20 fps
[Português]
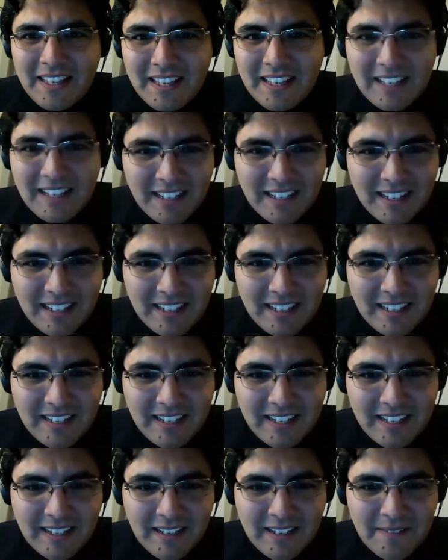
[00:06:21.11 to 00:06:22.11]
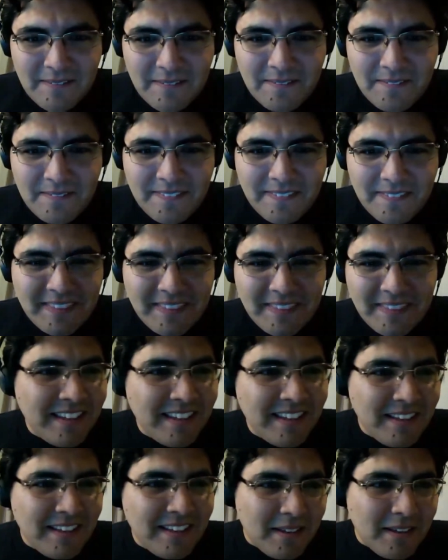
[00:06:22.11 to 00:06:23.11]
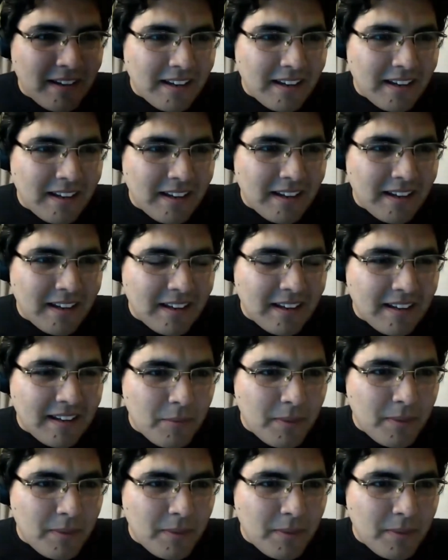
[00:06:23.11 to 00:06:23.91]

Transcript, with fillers: Ah, calma